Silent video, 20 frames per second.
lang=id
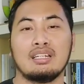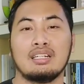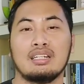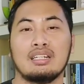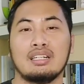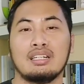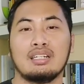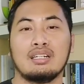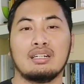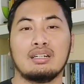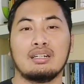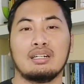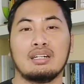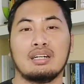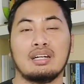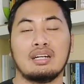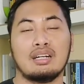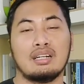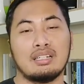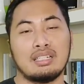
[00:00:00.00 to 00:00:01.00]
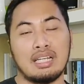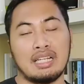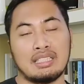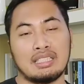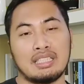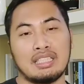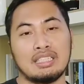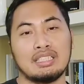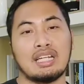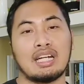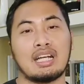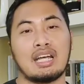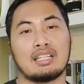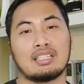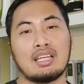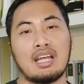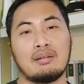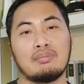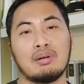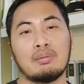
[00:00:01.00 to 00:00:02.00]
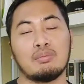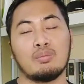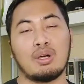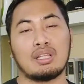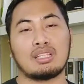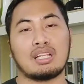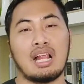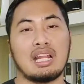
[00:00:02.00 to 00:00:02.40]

eh, STT Jakarta membuat